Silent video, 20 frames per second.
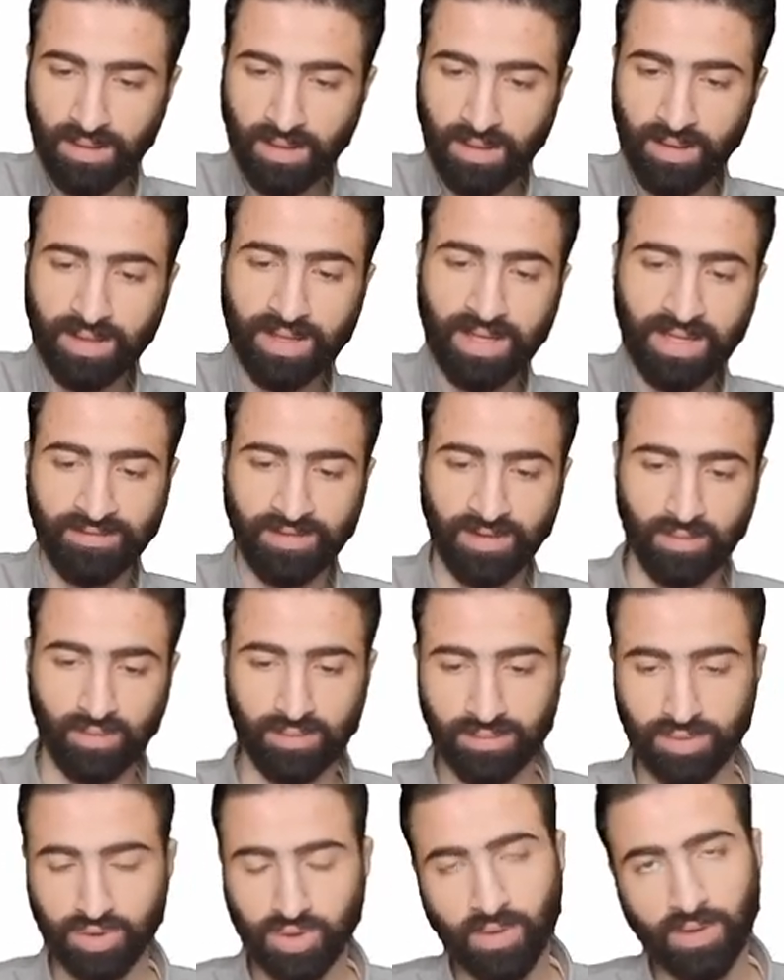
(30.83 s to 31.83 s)
ار اه، جالفانو
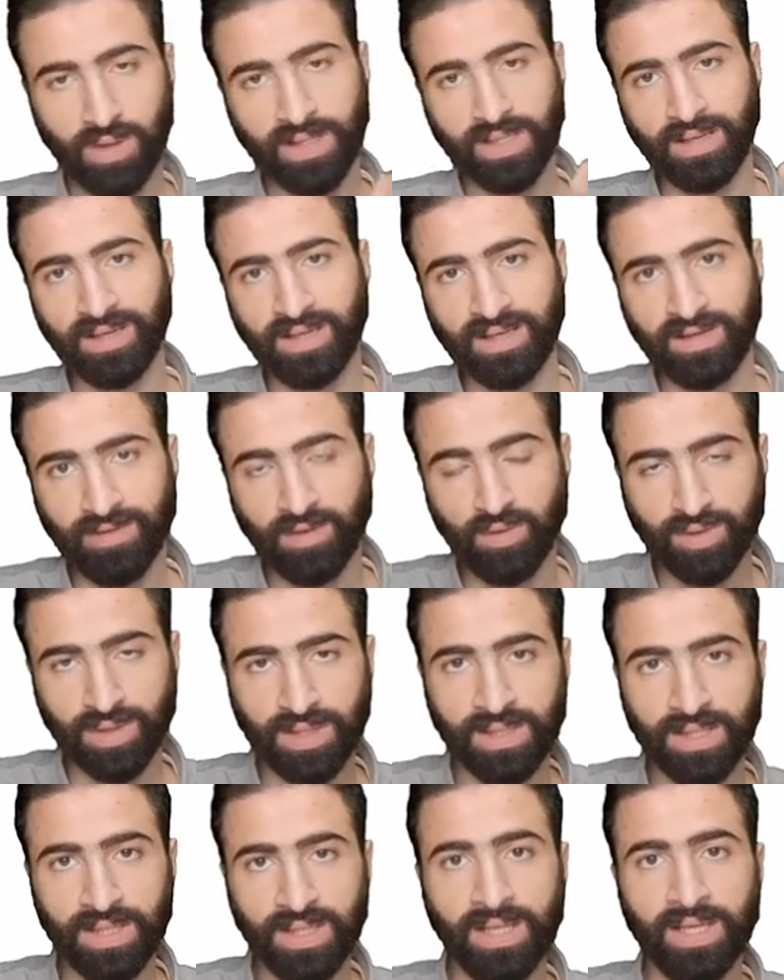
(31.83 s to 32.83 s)
هو الجلفانو ده